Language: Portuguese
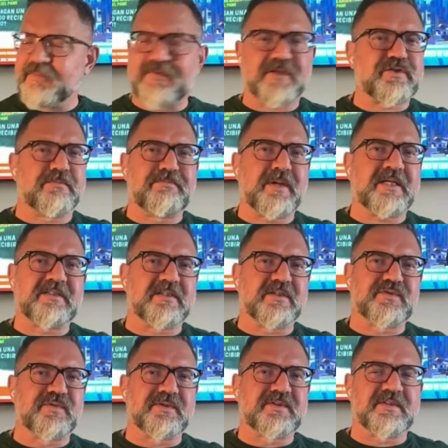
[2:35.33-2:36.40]
não faço parte
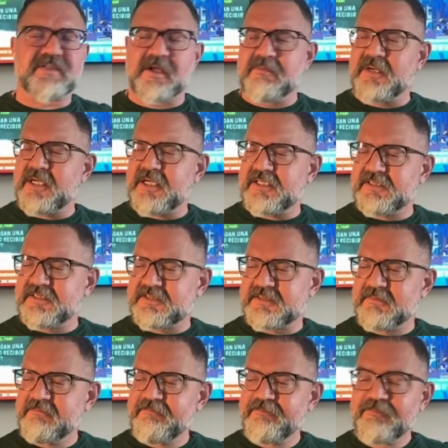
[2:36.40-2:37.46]
das Forças
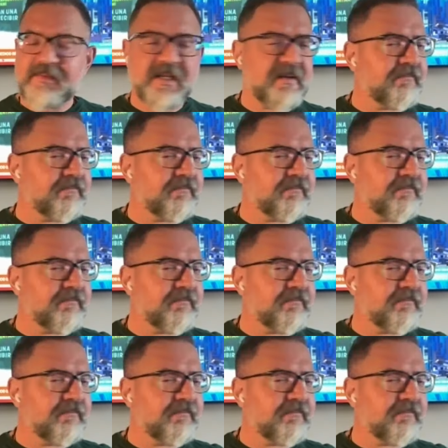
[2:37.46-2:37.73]
Armadas,